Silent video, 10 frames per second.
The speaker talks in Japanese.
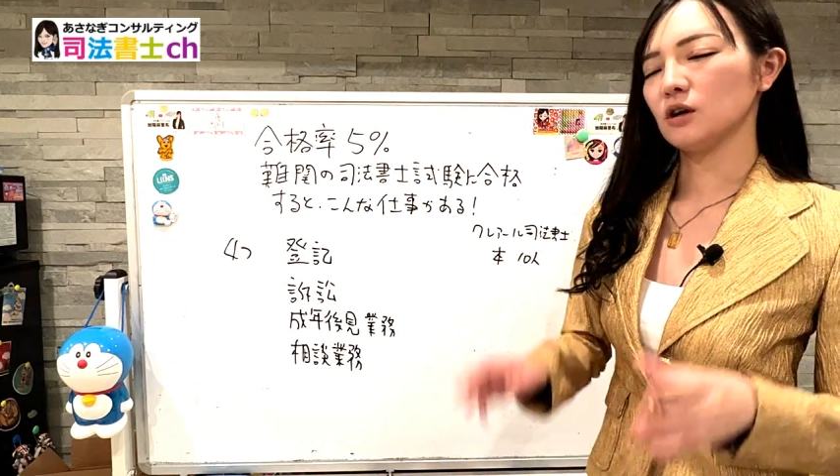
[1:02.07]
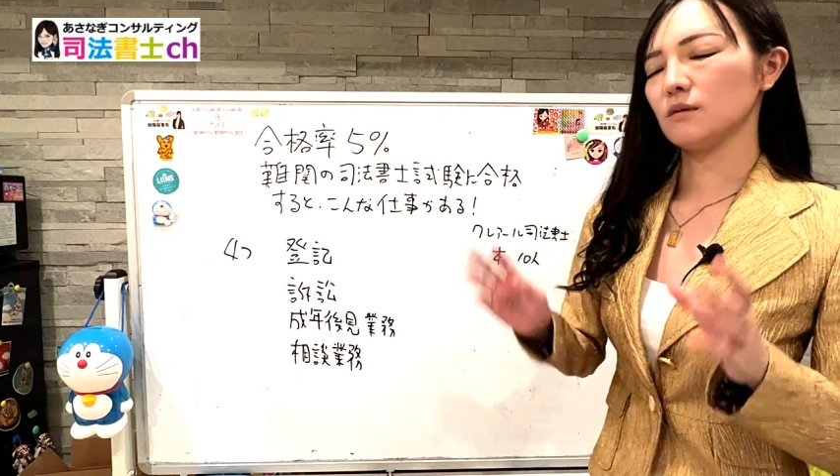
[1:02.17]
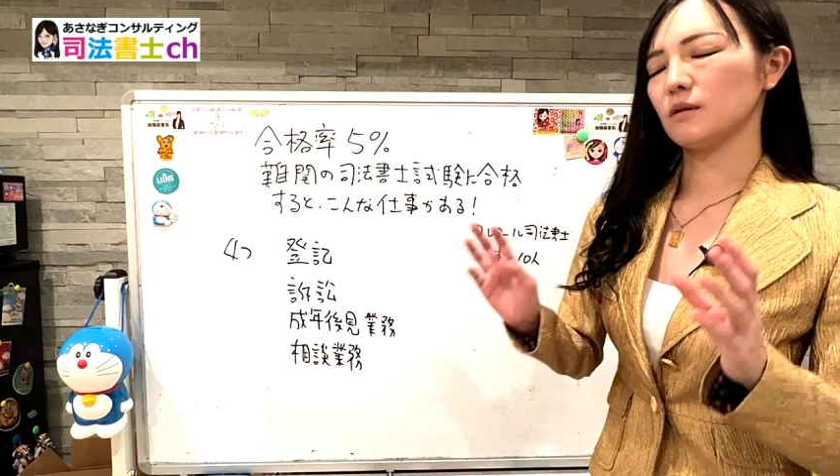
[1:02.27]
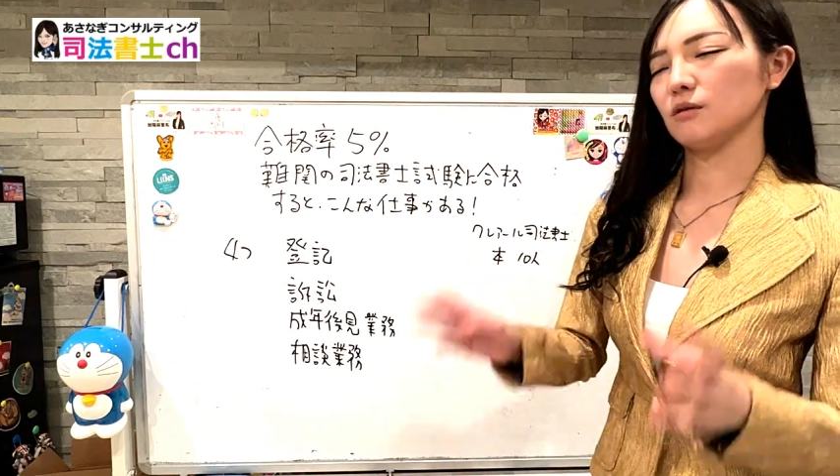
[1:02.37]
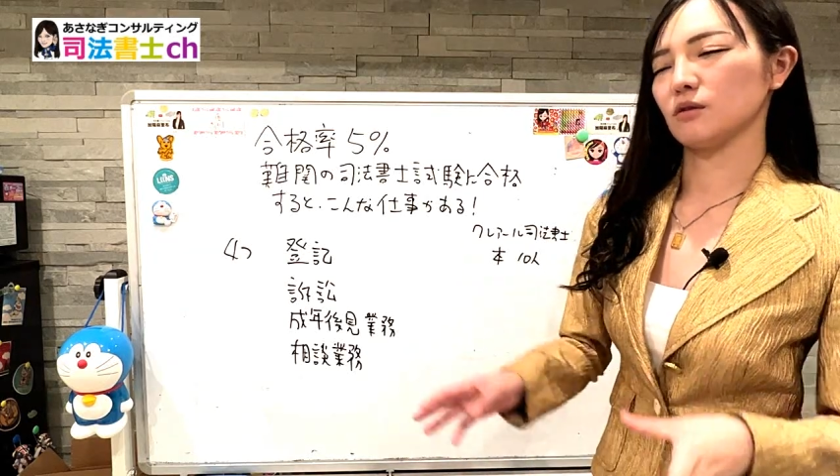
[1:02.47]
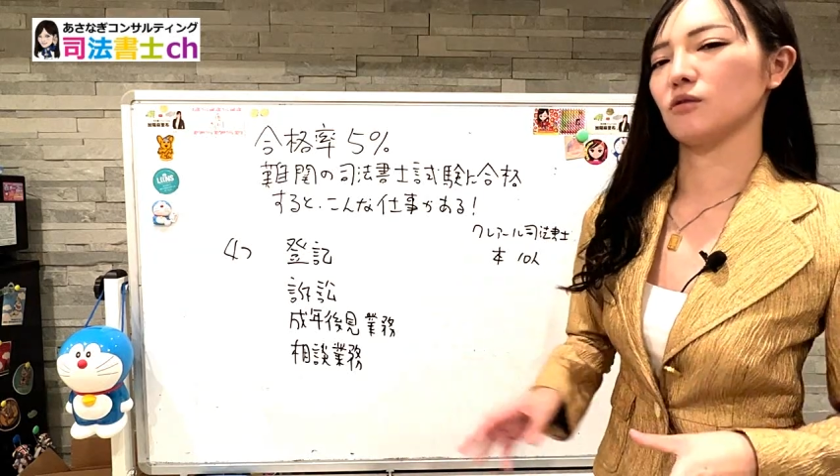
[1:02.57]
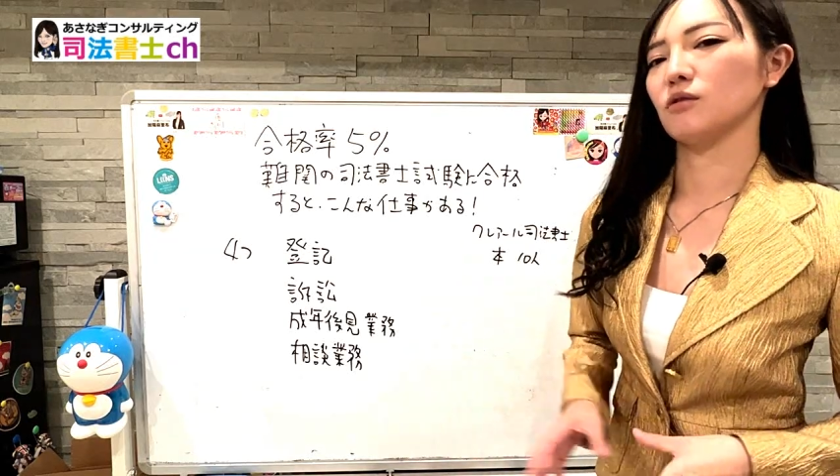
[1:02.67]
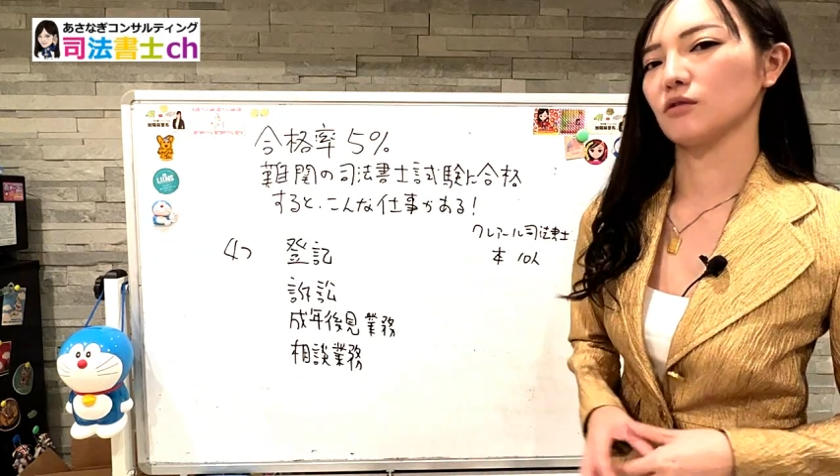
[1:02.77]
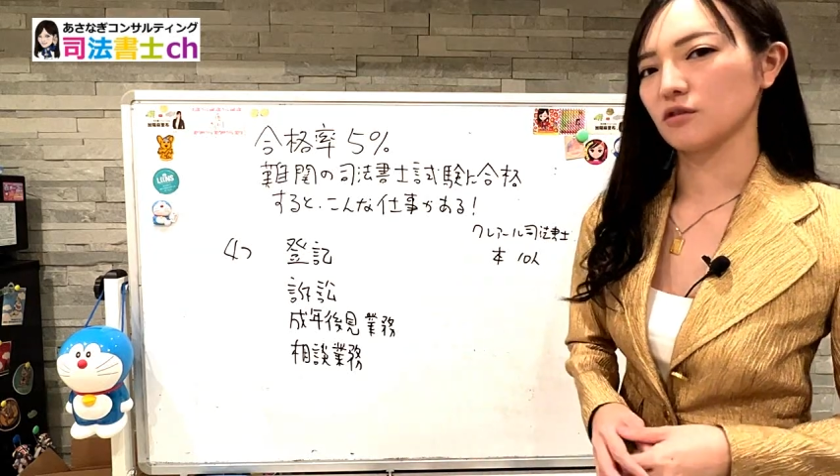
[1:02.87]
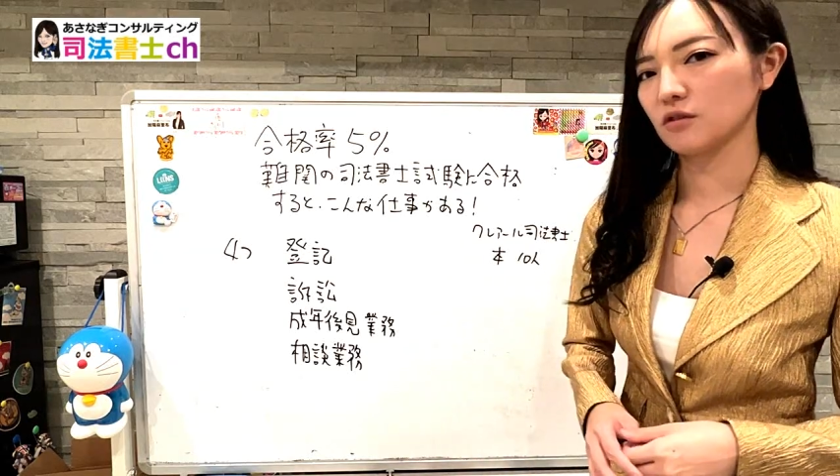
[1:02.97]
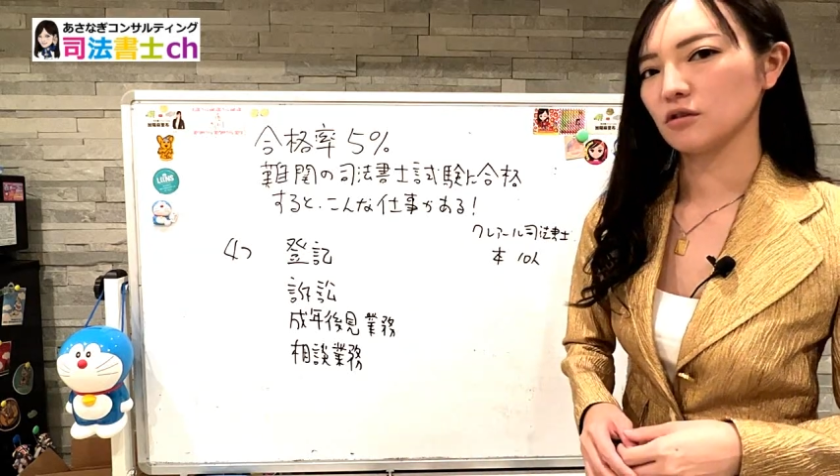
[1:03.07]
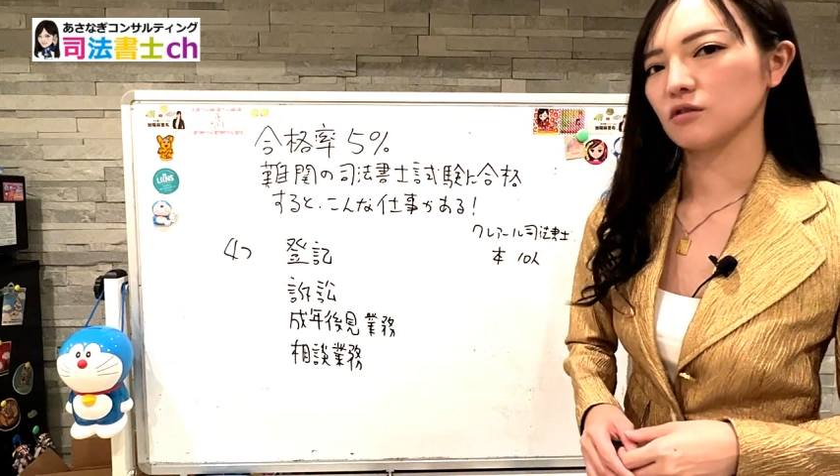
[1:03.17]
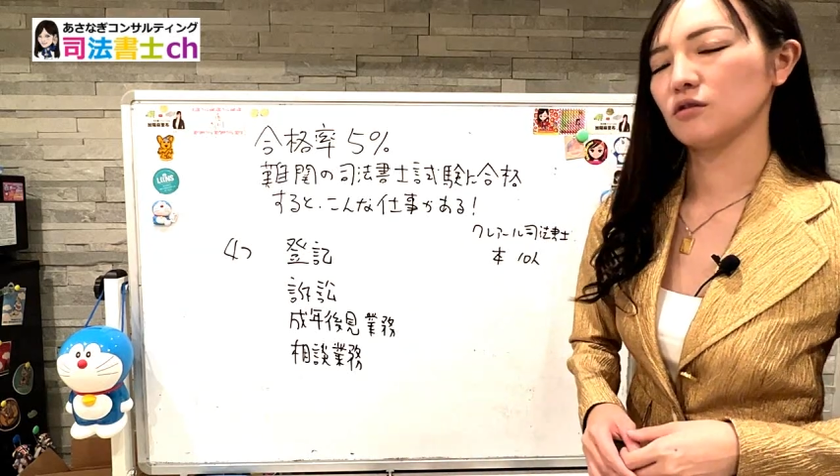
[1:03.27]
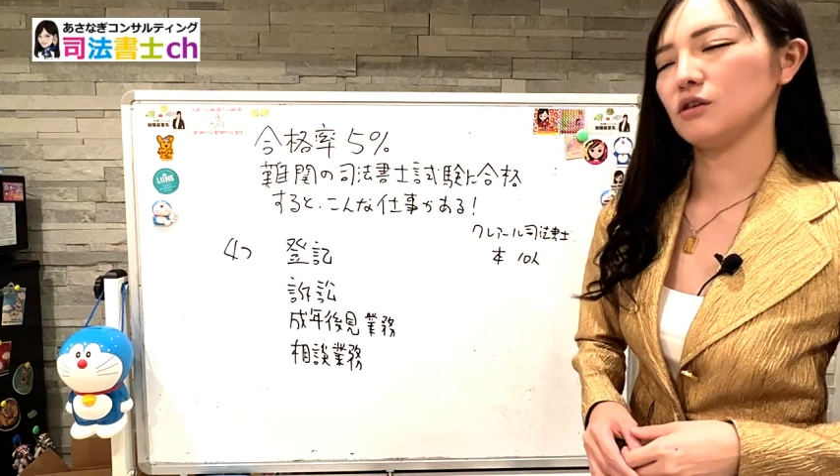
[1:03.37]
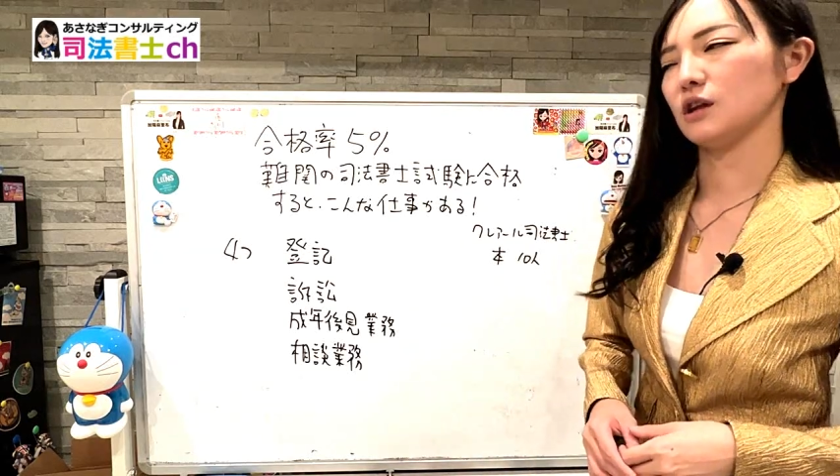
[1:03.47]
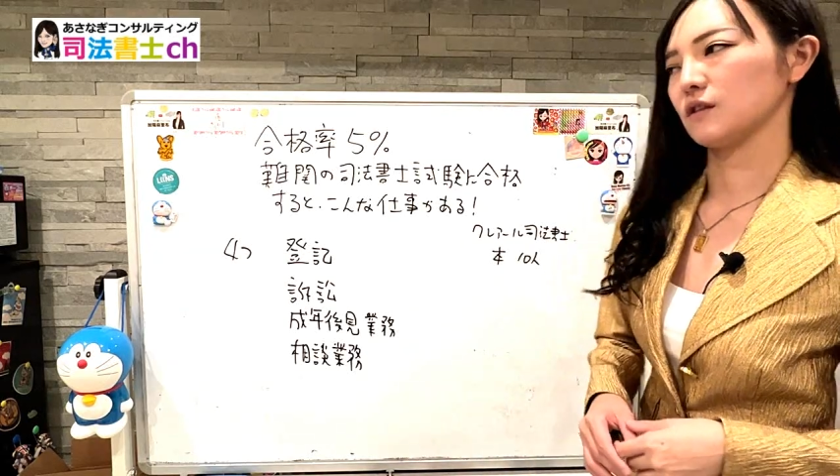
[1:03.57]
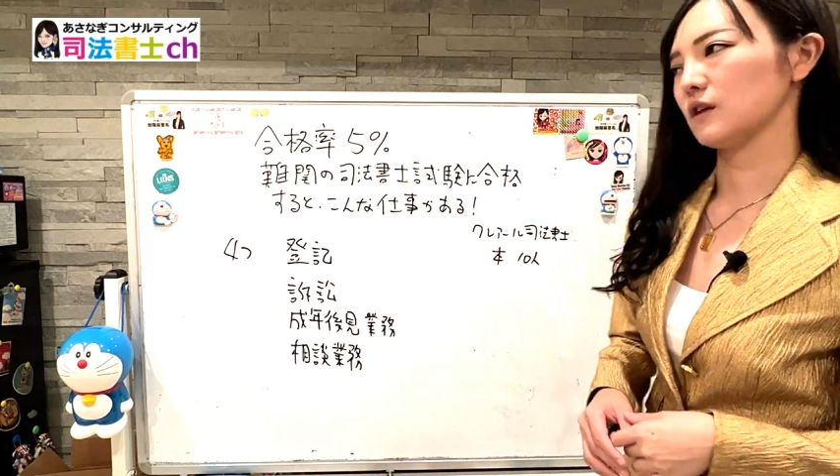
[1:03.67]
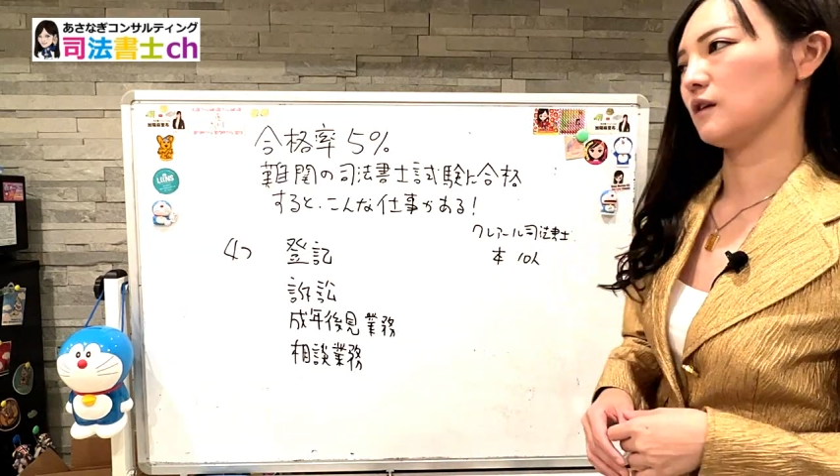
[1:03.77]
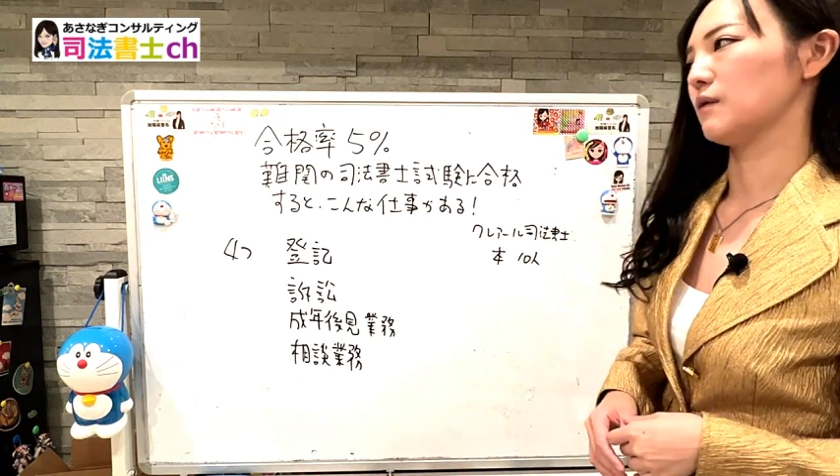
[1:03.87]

主にこの4つというふうにですね言